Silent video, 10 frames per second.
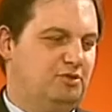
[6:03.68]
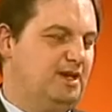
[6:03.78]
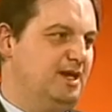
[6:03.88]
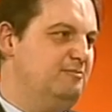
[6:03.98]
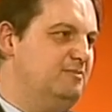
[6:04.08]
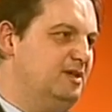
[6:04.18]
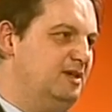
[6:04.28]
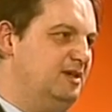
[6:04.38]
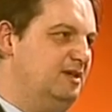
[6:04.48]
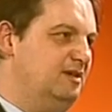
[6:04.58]
programmi
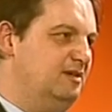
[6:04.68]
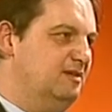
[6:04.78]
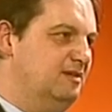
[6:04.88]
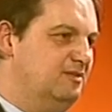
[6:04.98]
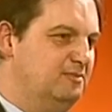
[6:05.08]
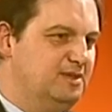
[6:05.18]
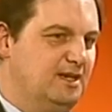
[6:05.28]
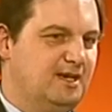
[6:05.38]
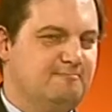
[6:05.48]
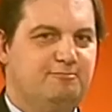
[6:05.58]
e eh,
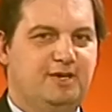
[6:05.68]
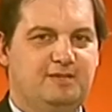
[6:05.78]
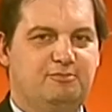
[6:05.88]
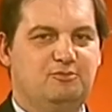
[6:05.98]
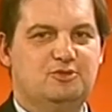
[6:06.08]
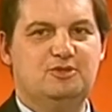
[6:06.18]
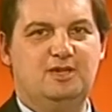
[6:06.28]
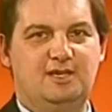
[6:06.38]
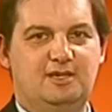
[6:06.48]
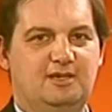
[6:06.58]
dire, campagne
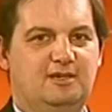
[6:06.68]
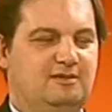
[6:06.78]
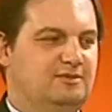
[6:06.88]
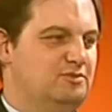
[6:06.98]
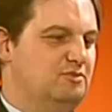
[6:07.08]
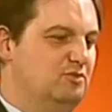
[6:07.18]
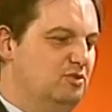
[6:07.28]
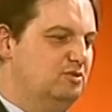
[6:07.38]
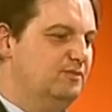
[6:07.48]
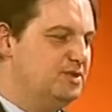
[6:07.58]
promozionali che sono
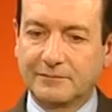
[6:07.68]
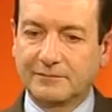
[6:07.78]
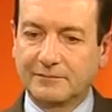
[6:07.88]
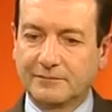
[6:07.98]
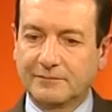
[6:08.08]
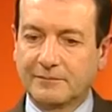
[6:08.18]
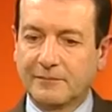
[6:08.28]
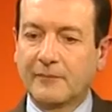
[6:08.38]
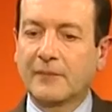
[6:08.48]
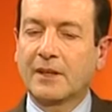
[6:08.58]
molto vicine alle
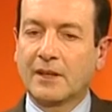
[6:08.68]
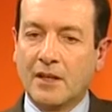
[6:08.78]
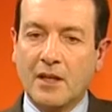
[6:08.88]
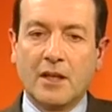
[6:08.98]
persone, questo credo che